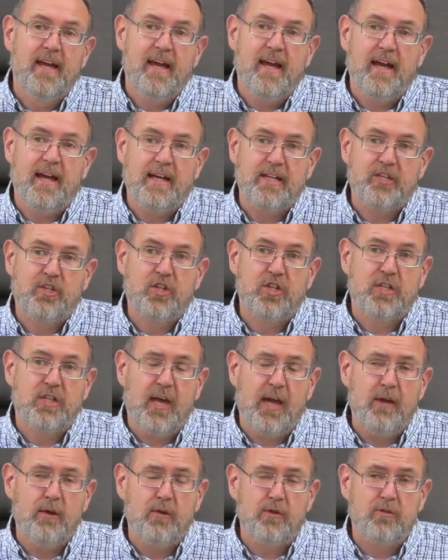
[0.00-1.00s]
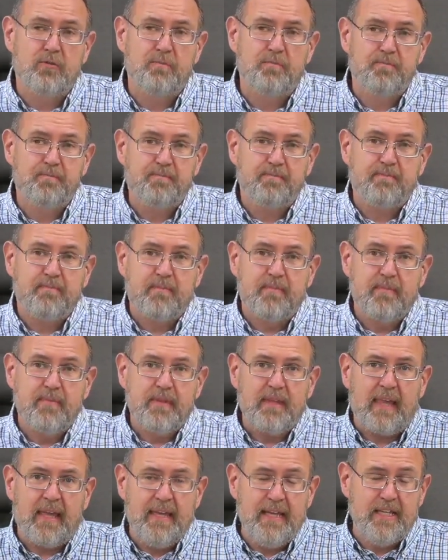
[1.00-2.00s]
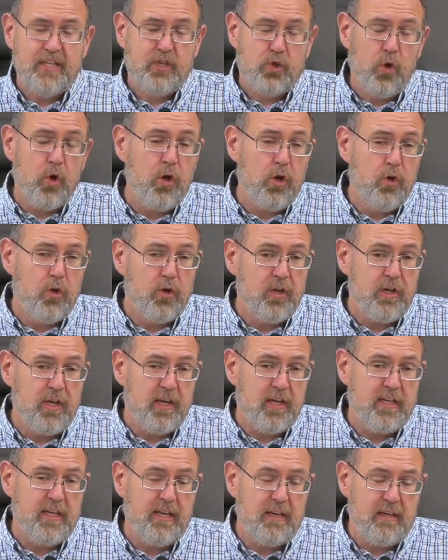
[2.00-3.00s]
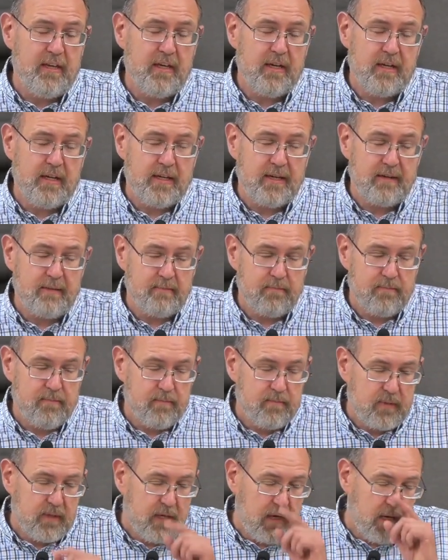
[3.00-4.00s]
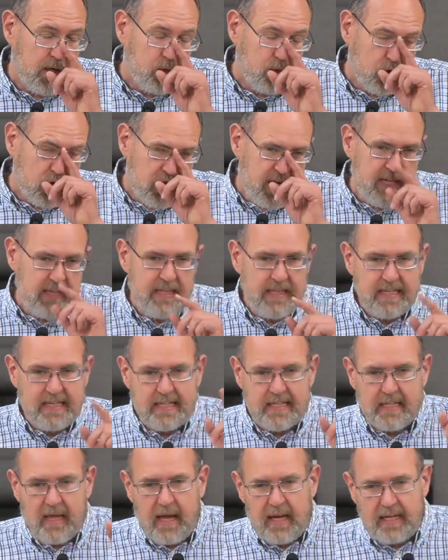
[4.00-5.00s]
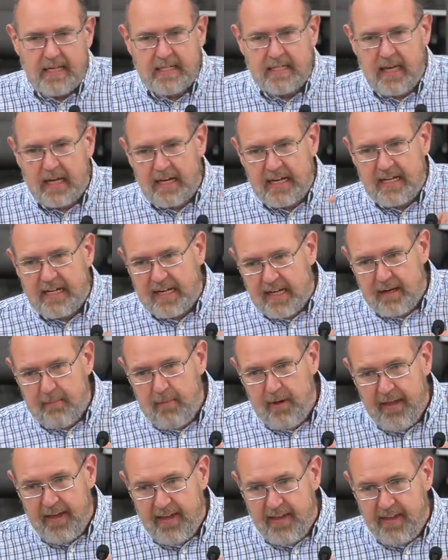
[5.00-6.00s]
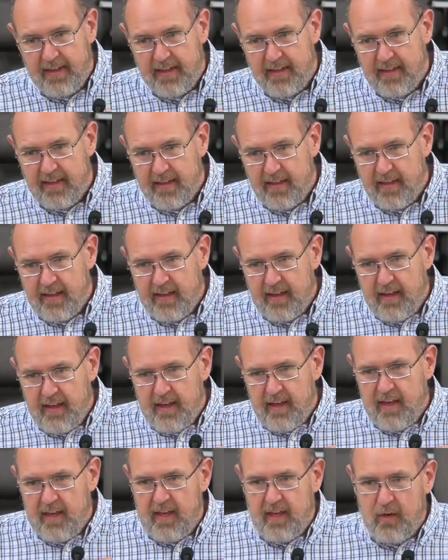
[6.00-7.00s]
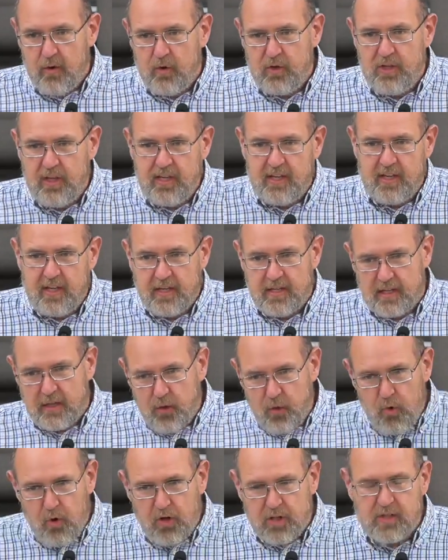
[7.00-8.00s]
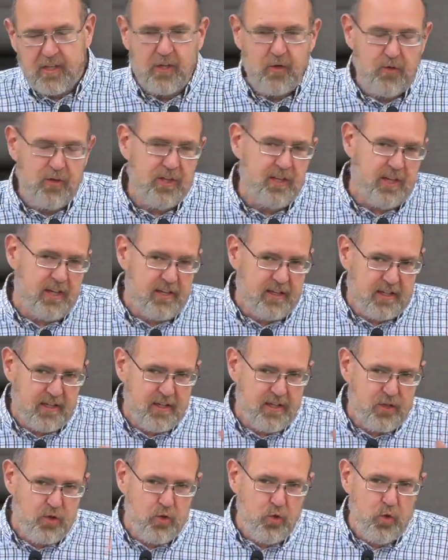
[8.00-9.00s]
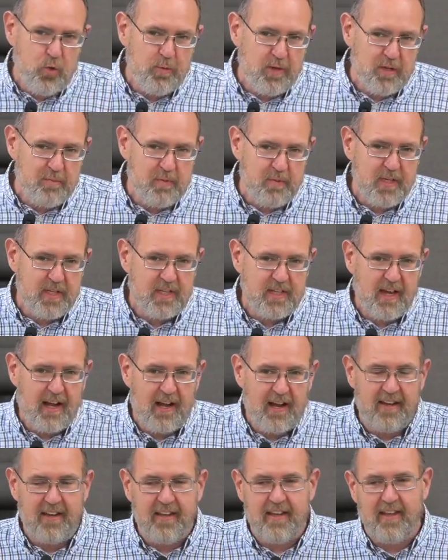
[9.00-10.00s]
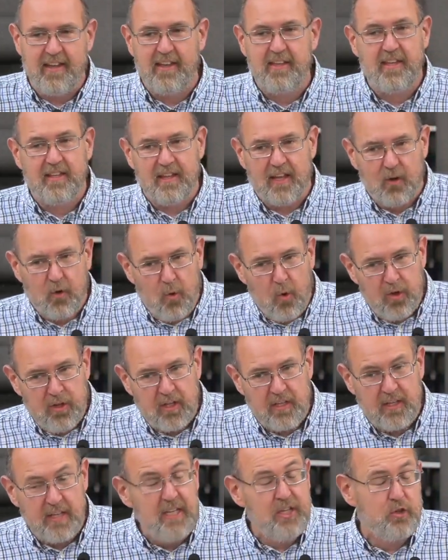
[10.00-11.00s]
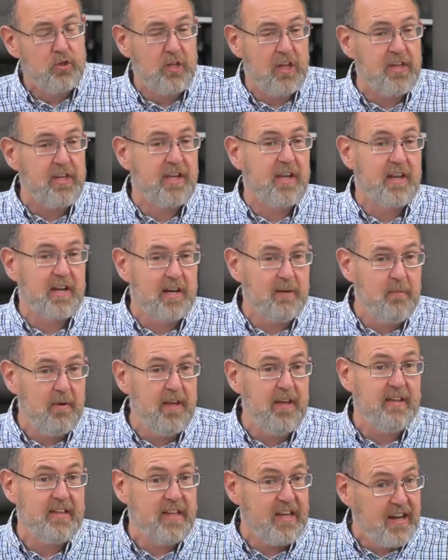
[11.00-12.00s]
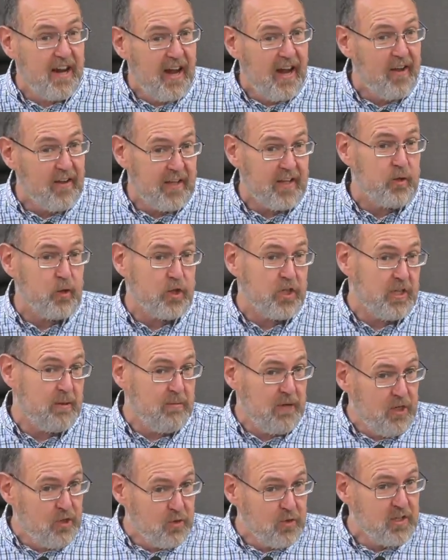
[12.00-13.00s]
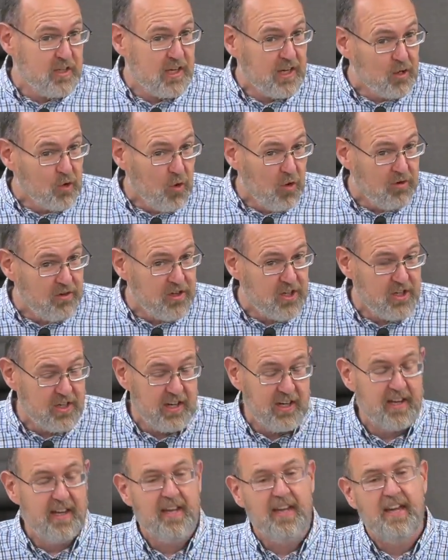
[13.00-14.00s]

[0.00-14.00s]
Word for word: э, читают историю, и они э, о крушении старых-старых кораблей. И у них есть лодки, у них есть костюмы специальные. они находят, ищут эти корабли, ныряют и тоже там ищут сокровища.